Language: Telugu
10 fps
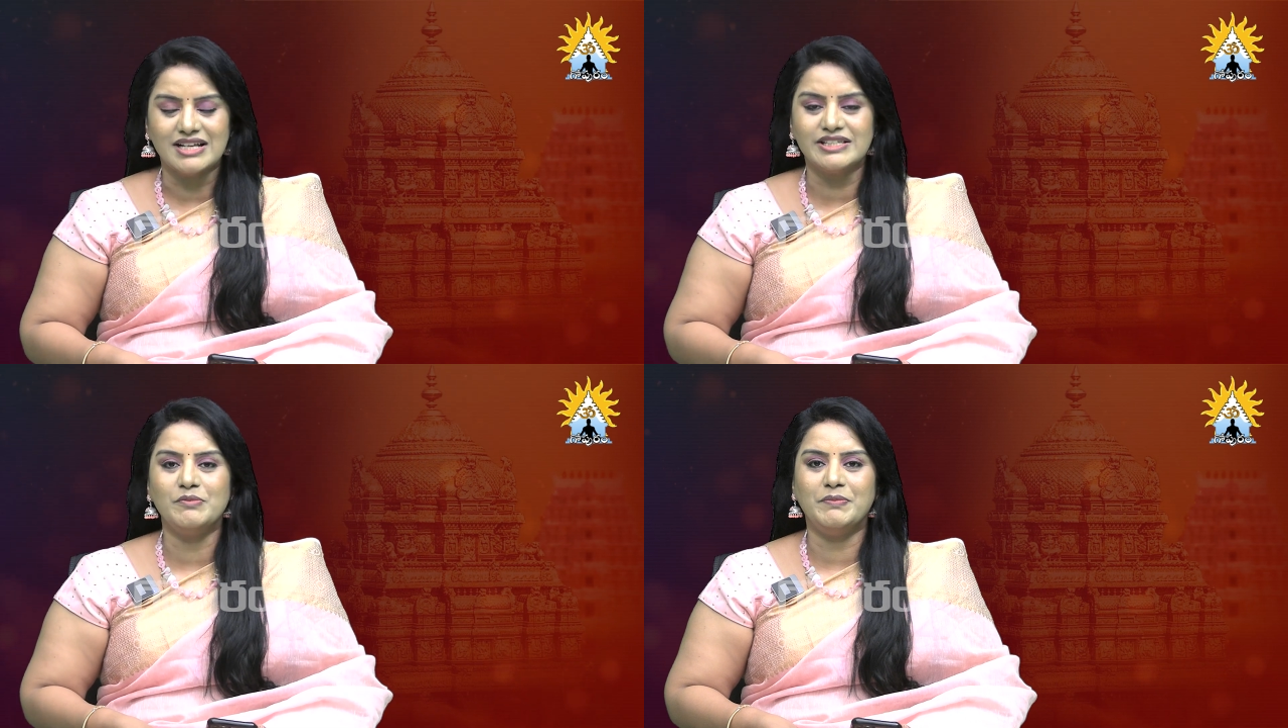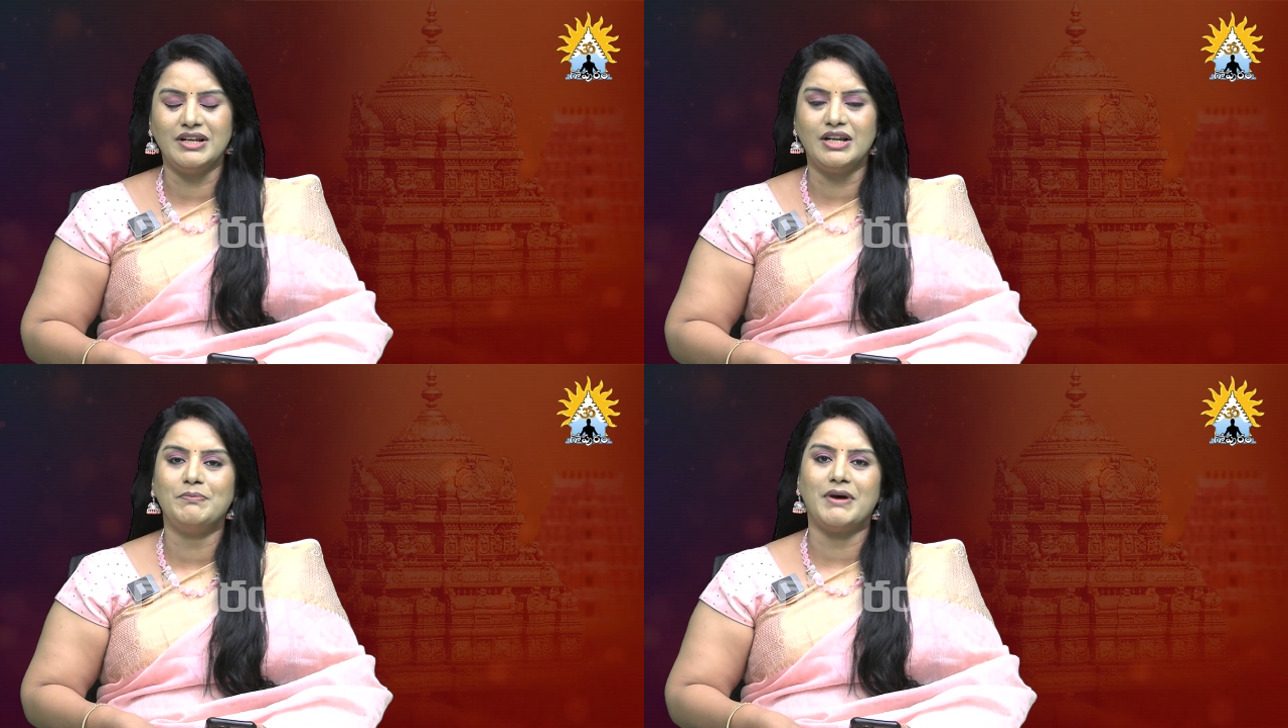అసలు
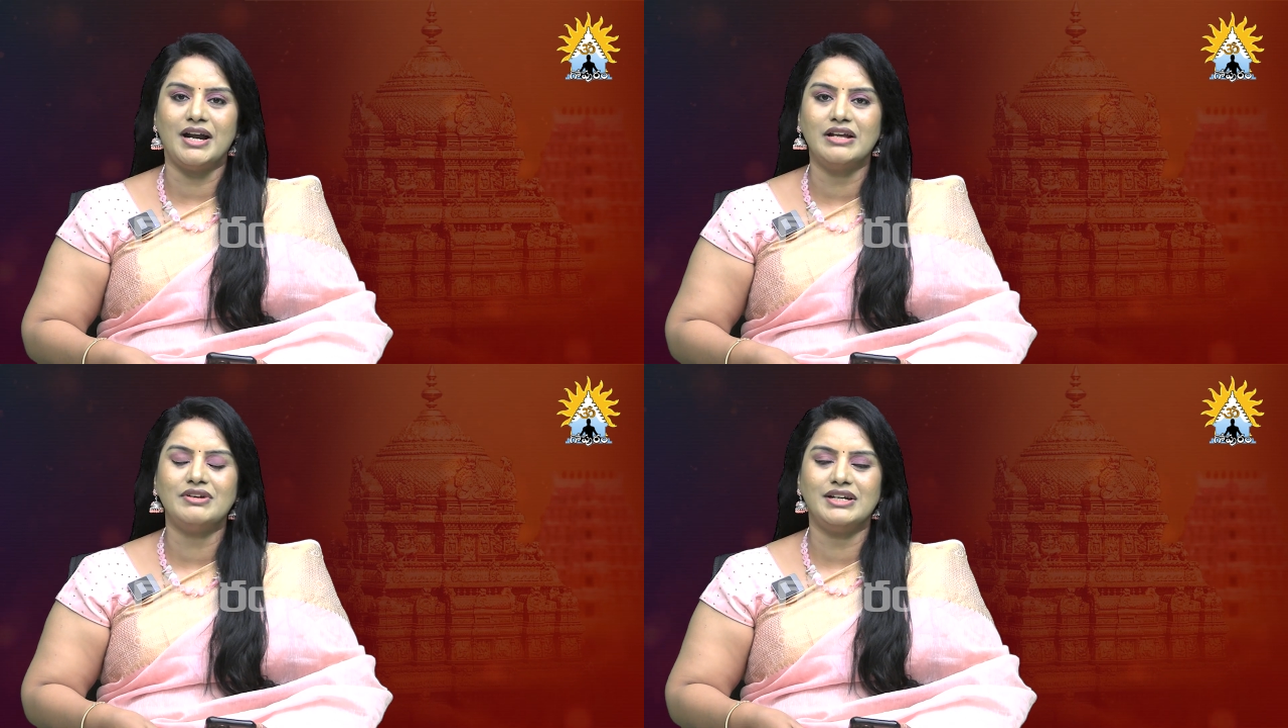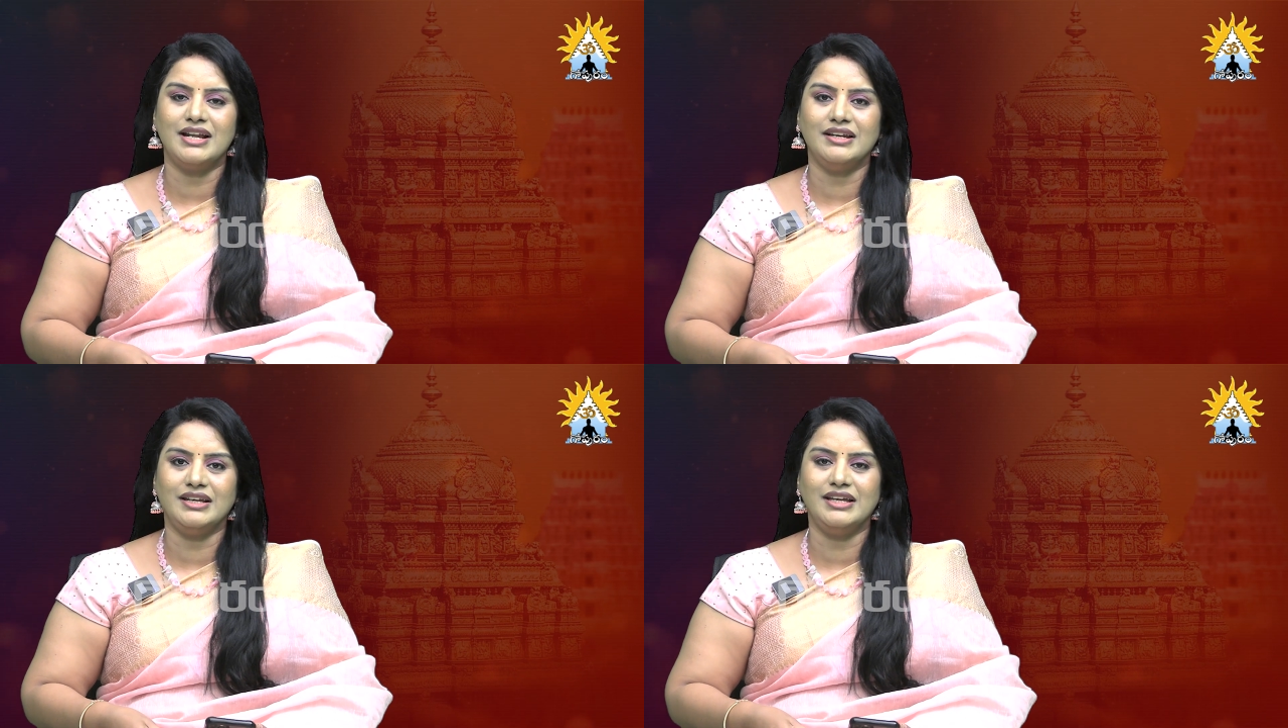పిల్లలు
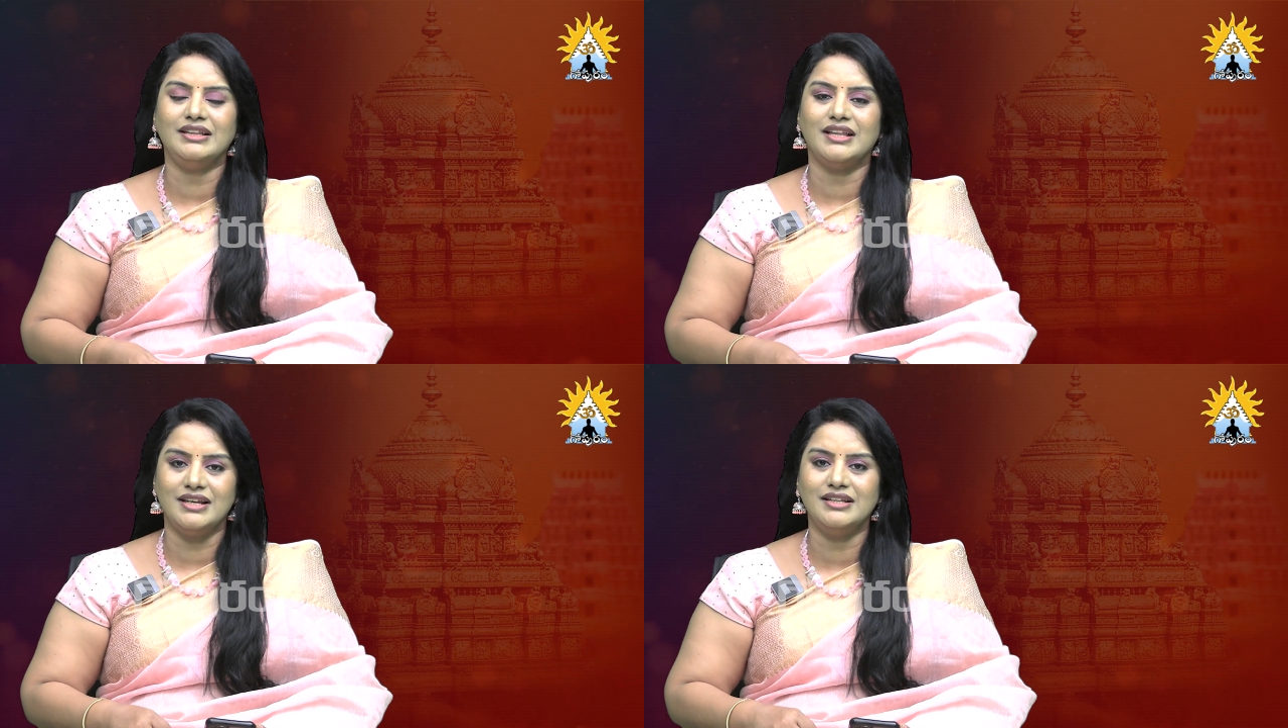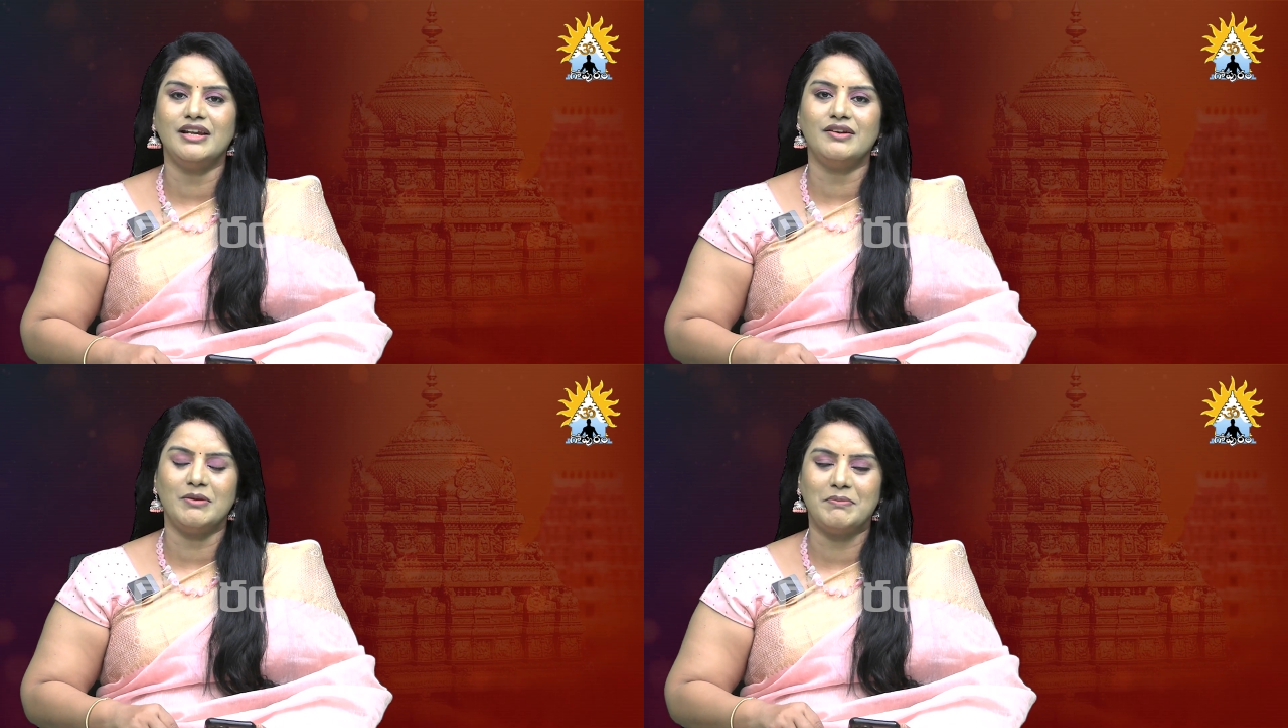పాడవటానికి
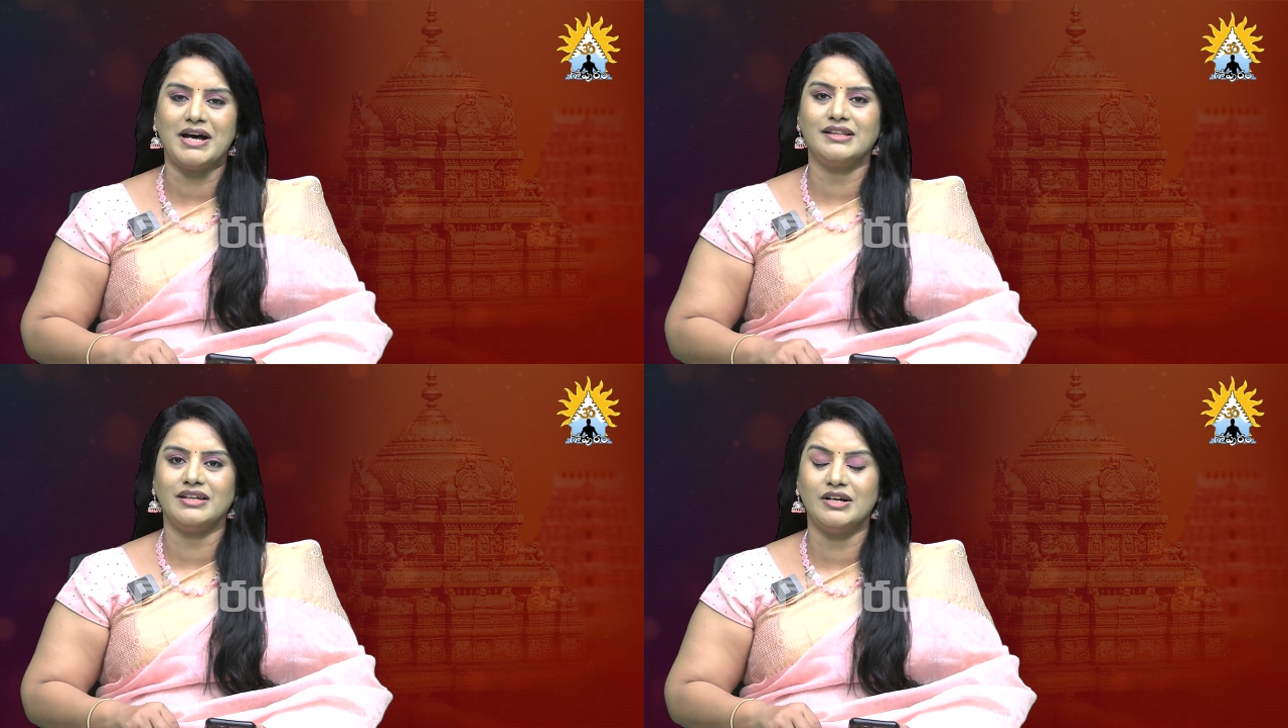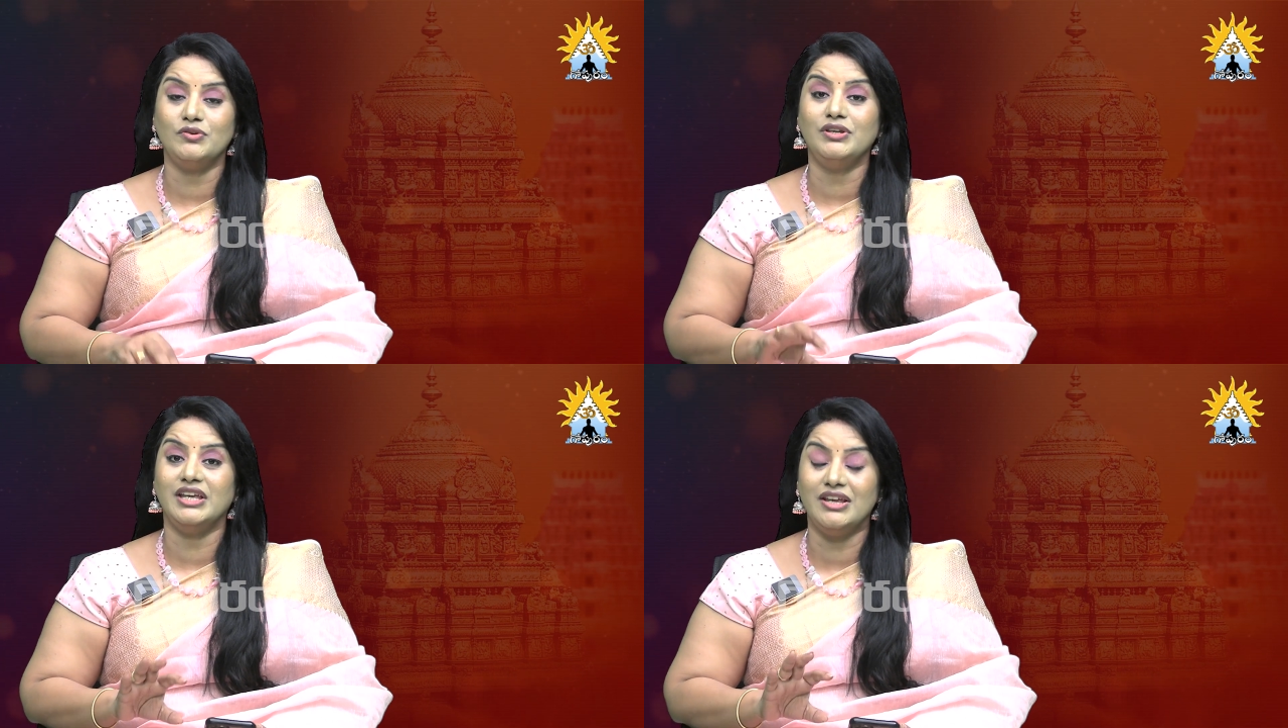తల్లిదండ్రుల పాత్రలు